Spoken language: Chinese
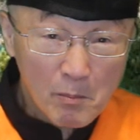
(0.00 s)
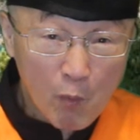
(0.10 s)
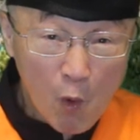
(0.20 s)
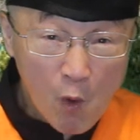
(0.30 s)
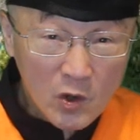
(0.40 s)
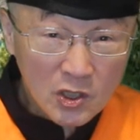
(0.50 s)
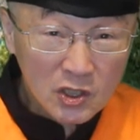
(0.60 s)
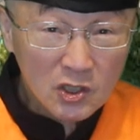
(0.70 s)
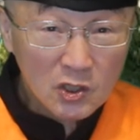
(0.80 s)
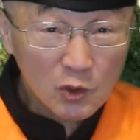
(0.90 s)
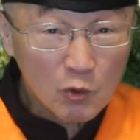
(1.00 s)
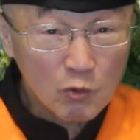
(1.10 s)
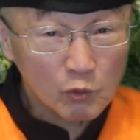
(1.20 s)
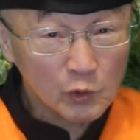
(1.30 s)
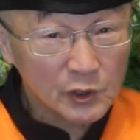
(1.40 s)
博士
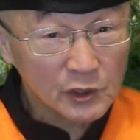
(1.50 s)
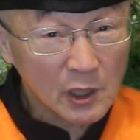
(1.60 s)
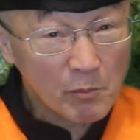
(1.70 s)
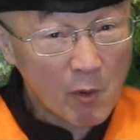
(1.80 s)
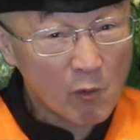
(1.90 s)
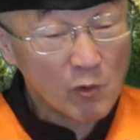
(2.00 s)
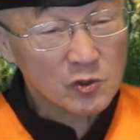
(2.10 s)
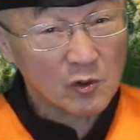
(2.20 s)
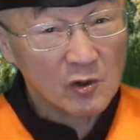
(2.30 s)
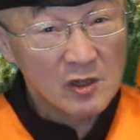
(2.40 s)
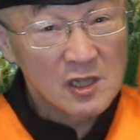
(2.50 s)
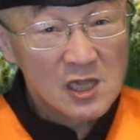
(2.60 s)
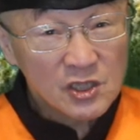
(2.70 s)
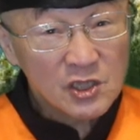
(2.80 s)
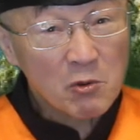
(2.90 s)
论文的 proposal
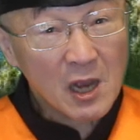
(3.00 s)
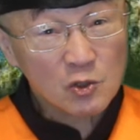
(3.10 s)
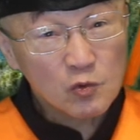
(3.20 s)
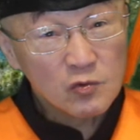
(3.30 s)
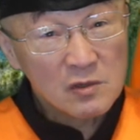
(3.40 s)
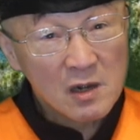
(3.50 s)
计划书，